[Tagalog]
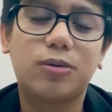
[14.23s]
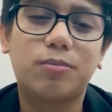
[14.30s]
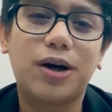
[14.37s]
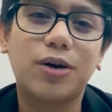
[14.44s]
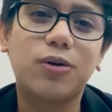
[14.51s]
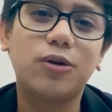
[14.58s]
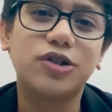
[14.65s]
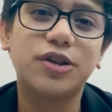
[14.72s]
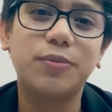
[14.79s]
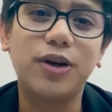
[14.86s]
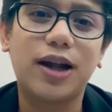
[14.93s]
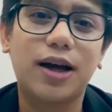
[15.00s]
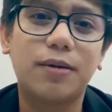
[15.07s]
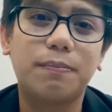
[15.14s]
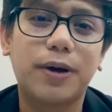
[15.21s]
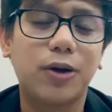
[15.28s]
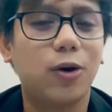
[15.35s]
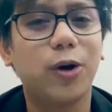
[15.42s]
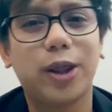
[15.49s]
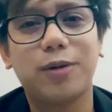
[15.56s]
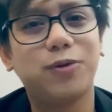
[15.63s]
bago ko simulan,
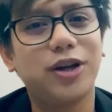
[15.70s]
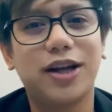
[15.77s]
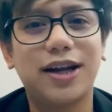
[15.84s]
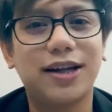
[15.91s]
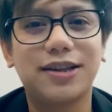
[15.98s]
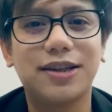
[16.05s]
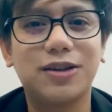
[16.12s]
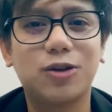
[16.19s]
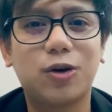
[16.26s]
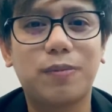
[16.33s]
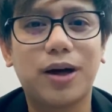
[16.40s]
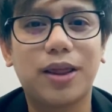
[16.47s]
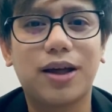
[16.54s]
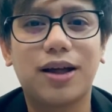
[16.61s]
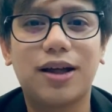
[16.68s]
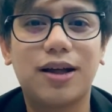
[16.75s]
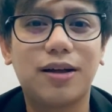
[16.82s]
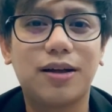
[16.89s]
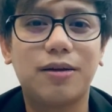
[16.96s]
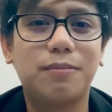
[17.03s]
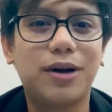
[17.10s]
panoorin muna natin to
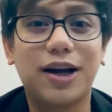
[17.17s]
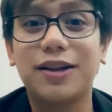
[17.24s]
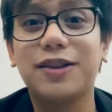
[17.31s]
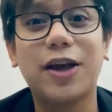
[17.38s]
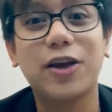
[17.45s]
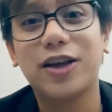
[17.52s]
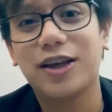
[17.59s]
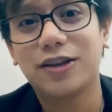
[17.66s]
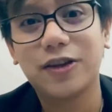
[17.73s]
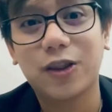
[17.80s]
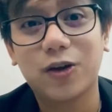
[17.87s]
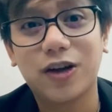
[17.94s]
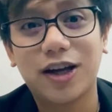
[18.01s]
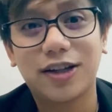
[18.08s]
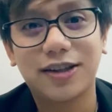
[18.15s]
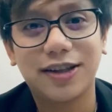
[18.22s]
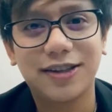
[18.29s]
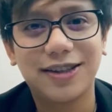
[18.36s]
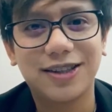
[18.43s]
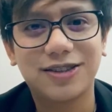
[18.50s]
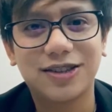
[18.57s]
para maganda yung intro
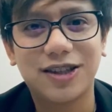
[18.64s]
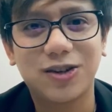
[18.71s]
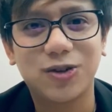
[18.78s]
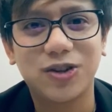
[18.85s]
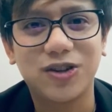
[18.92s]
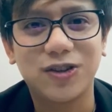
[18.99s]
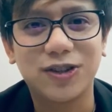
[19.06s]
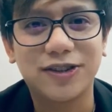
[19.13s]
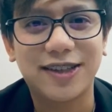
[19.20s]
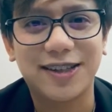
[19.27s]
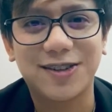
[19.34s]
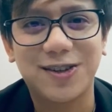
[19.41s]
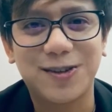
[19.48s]
natin dito sa good news na